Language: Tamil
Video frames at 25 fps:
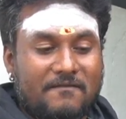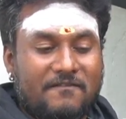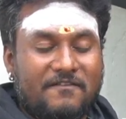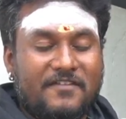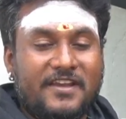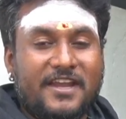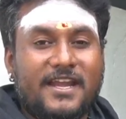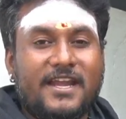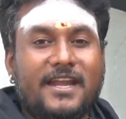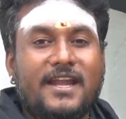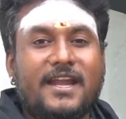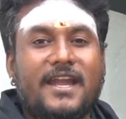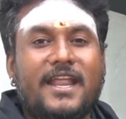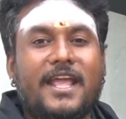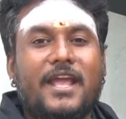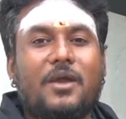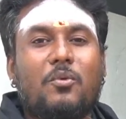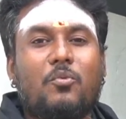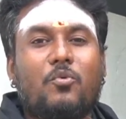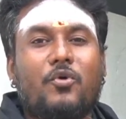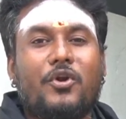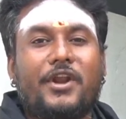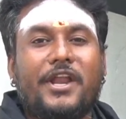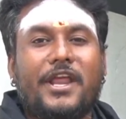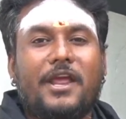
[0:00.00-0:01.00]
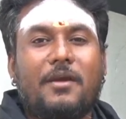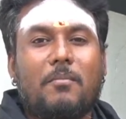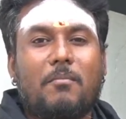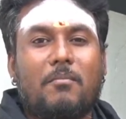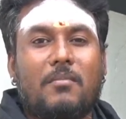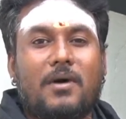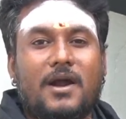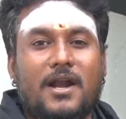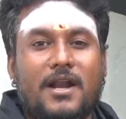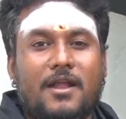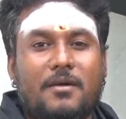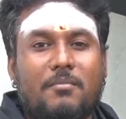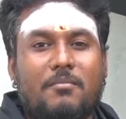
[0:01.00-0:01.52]
வீடே ஒரே
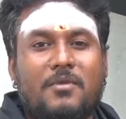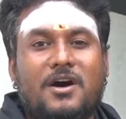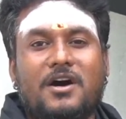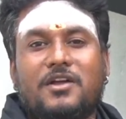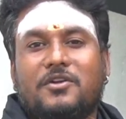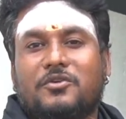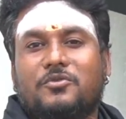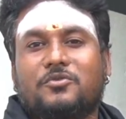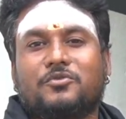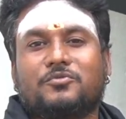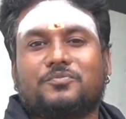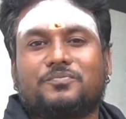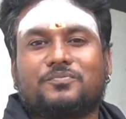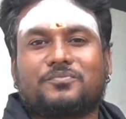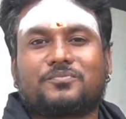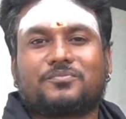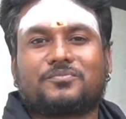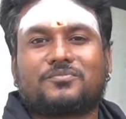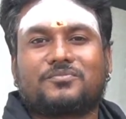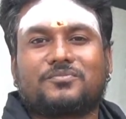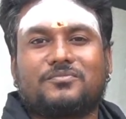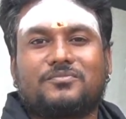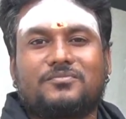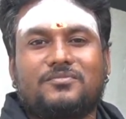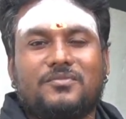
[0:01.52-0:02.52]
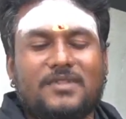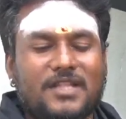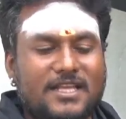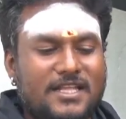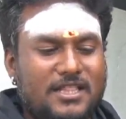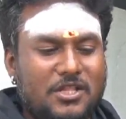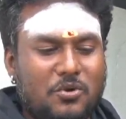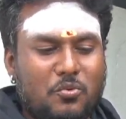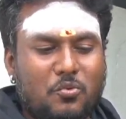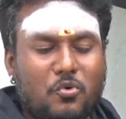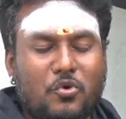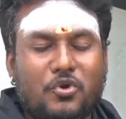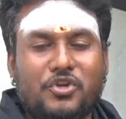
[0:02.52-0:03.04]
மனமாக இருக்கும்
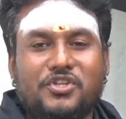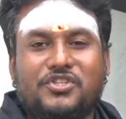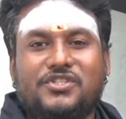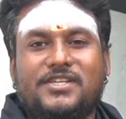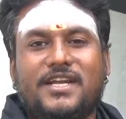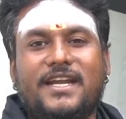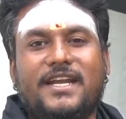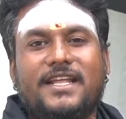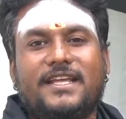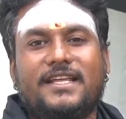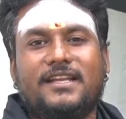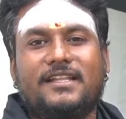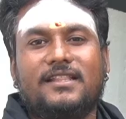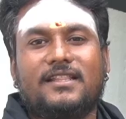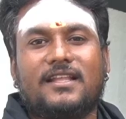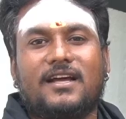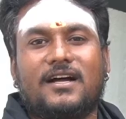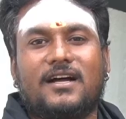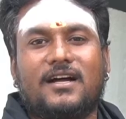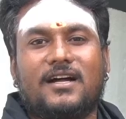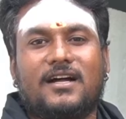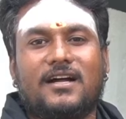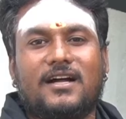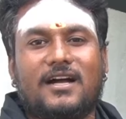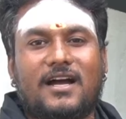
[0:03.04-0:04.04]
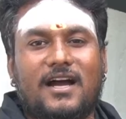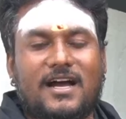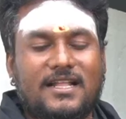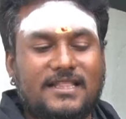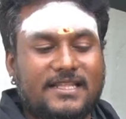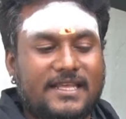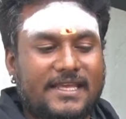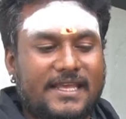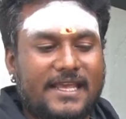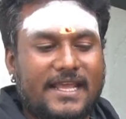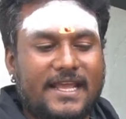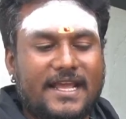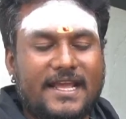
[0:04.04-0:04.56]
இந்த ஒரு செடி இருந்தால்
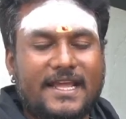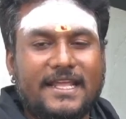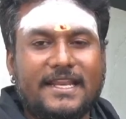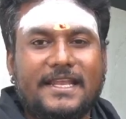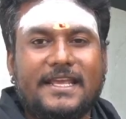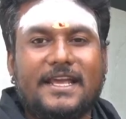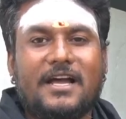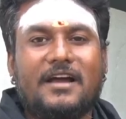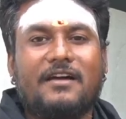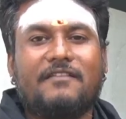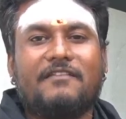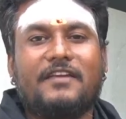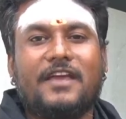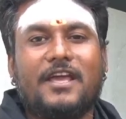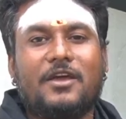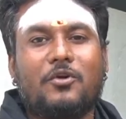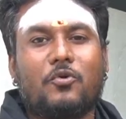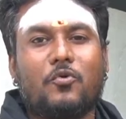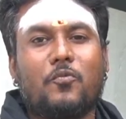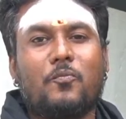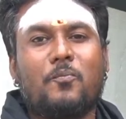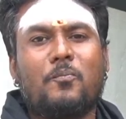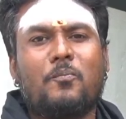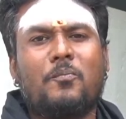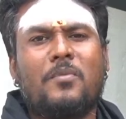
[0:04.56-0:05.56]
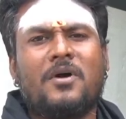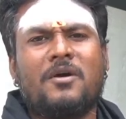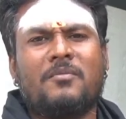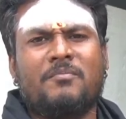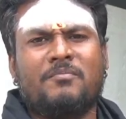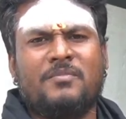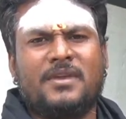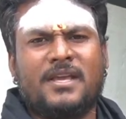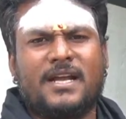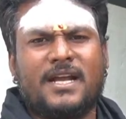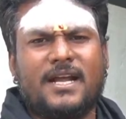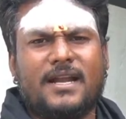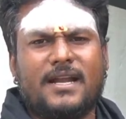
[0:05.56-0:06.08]
அந்த ஏரியாவே ரொம்ப
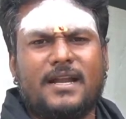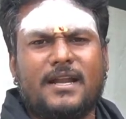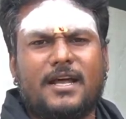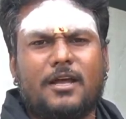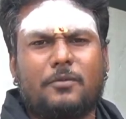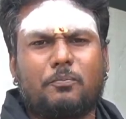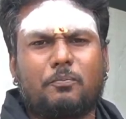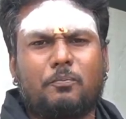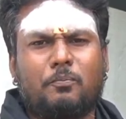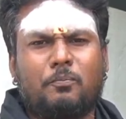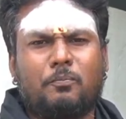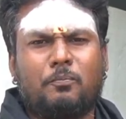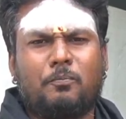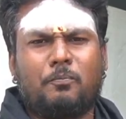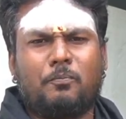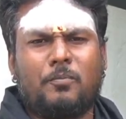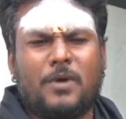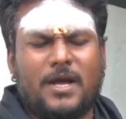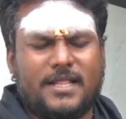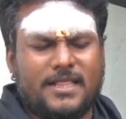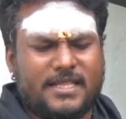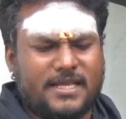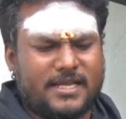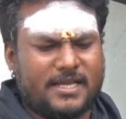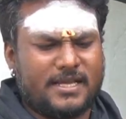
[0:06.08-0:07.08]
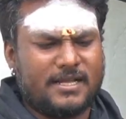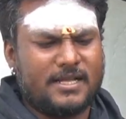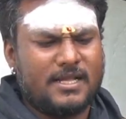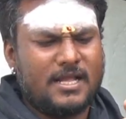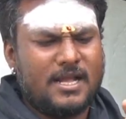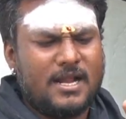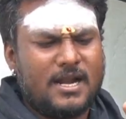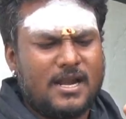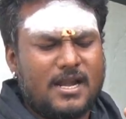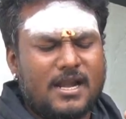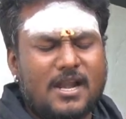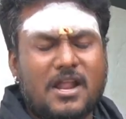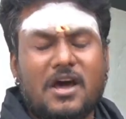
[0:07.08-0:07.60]
மிக நற் அந்த
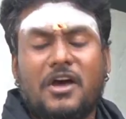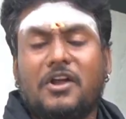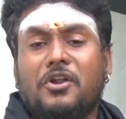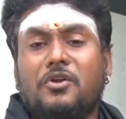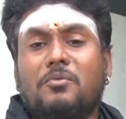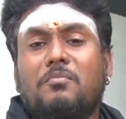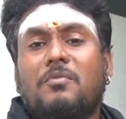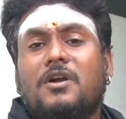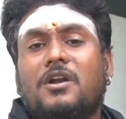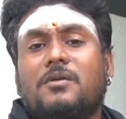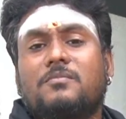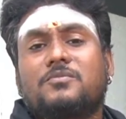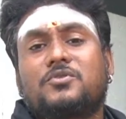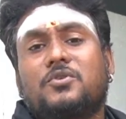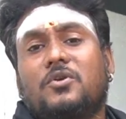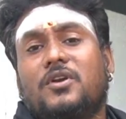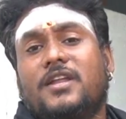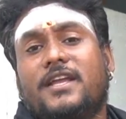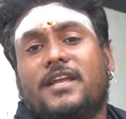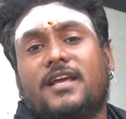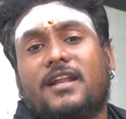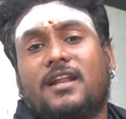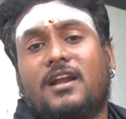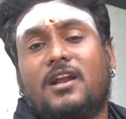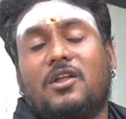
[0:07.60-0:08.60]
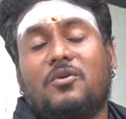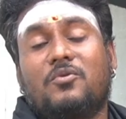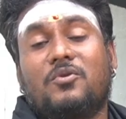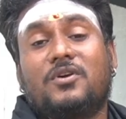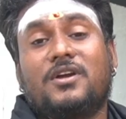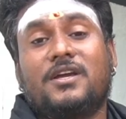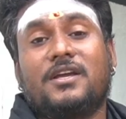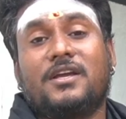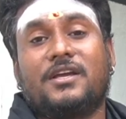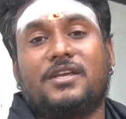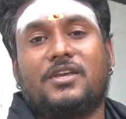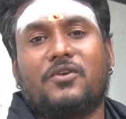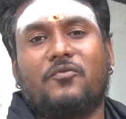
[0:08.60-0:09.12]
நறுமணம் சொல்லிக்கிற
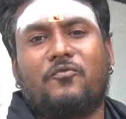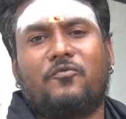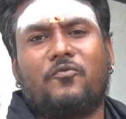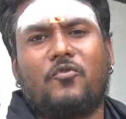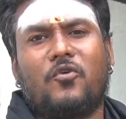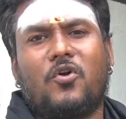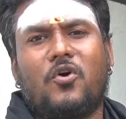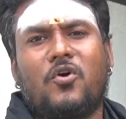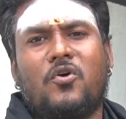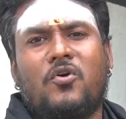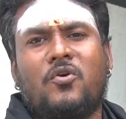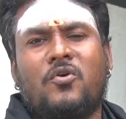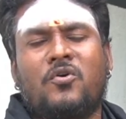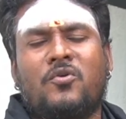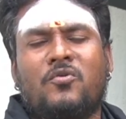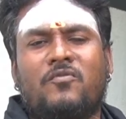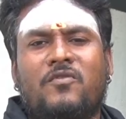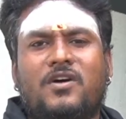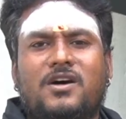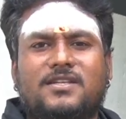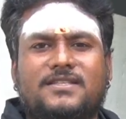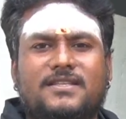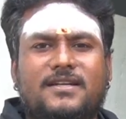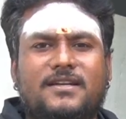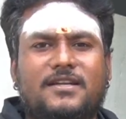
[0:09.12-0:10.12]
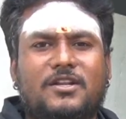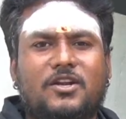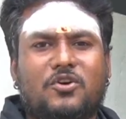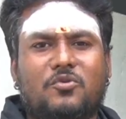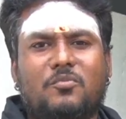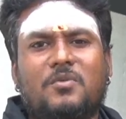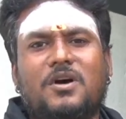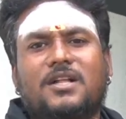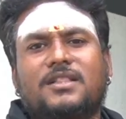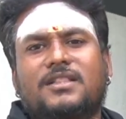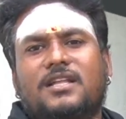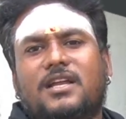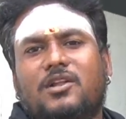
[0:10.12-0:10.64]
அளவுக்கு எவ்வளோ வாசனை
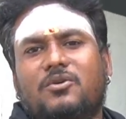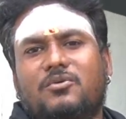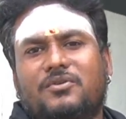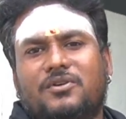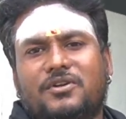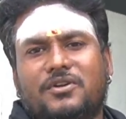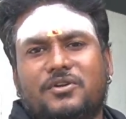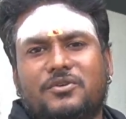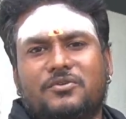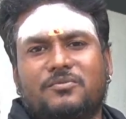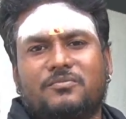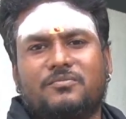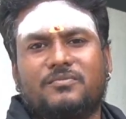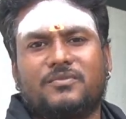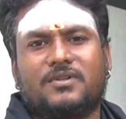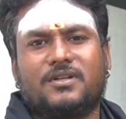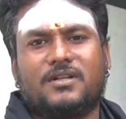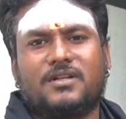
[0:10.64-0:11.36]
இருக்குமோ அந்த அளவுக்கு இருக்கும்